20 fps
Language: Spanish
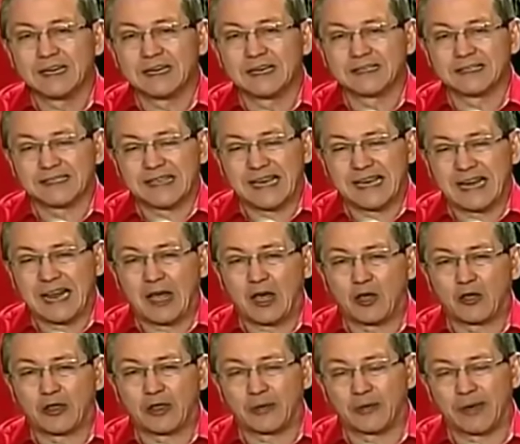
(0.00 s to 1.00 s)
eh,
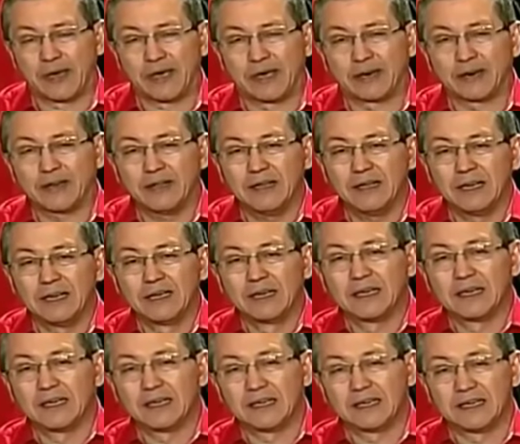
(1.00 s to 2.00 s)
sagrado deber
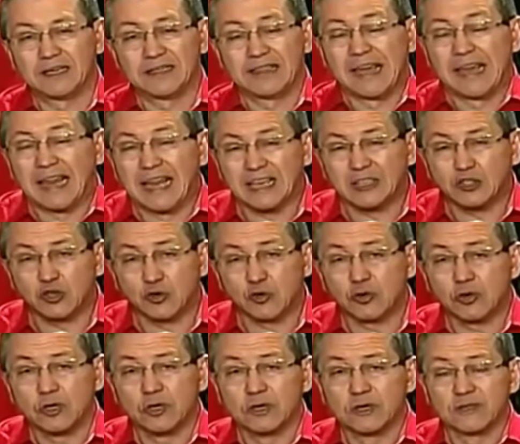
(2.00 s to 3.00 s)
y
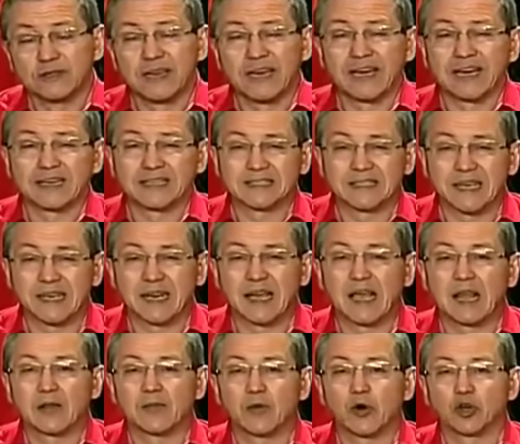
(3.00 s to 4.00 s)
derecho de
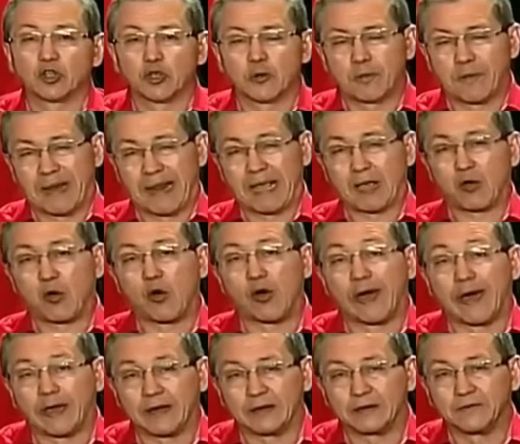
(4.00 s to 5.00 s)
ejercer el voto para
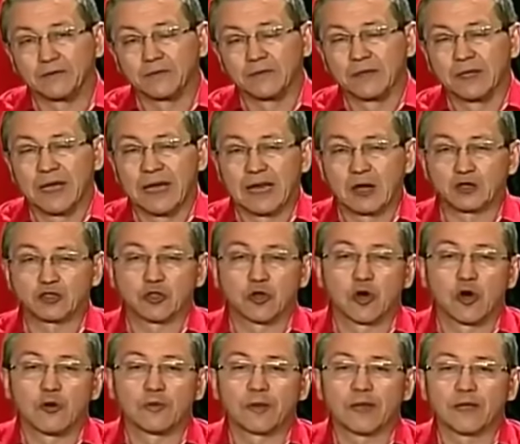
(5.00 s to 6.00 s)
escoger a
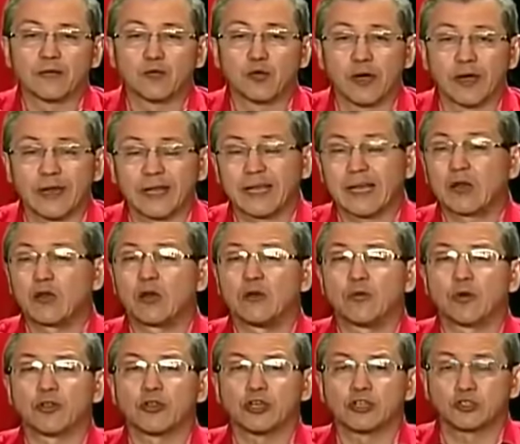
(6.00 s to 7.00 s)
los hombres y mujeres que
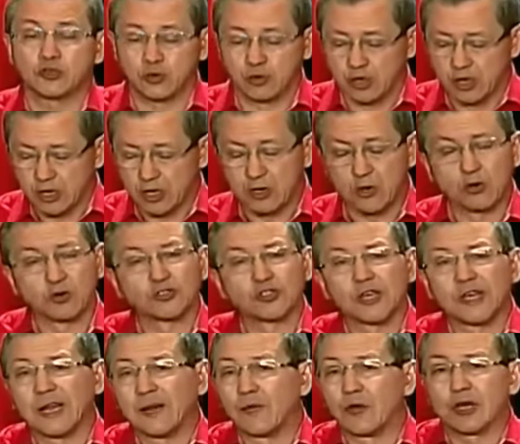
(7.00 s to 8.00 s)
lo hemos dicho.
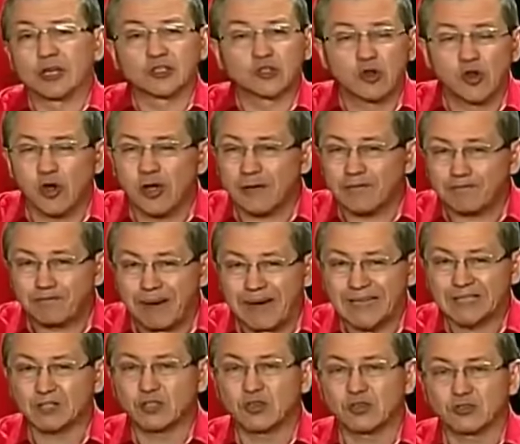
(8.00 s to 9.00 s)
Consideramos que son los
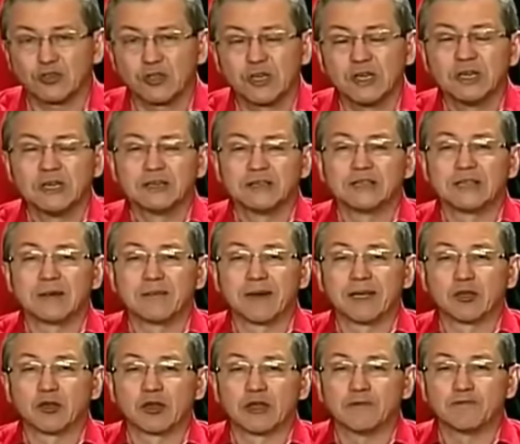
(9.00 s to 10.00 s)
espacios de
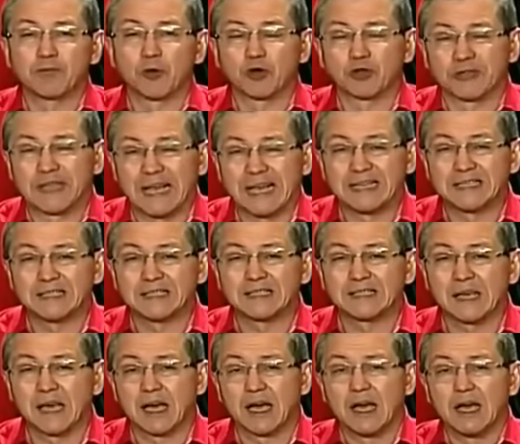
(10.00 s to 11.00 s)
mayor
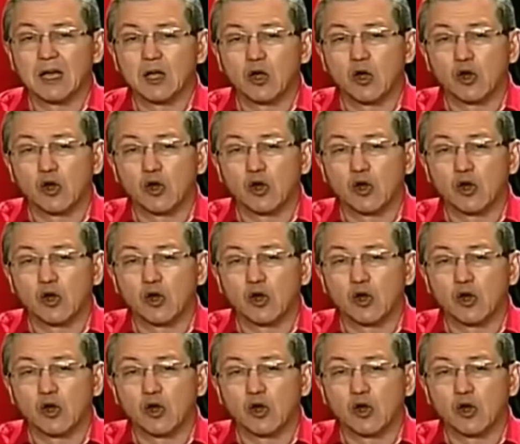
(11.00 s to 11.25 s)
importancia,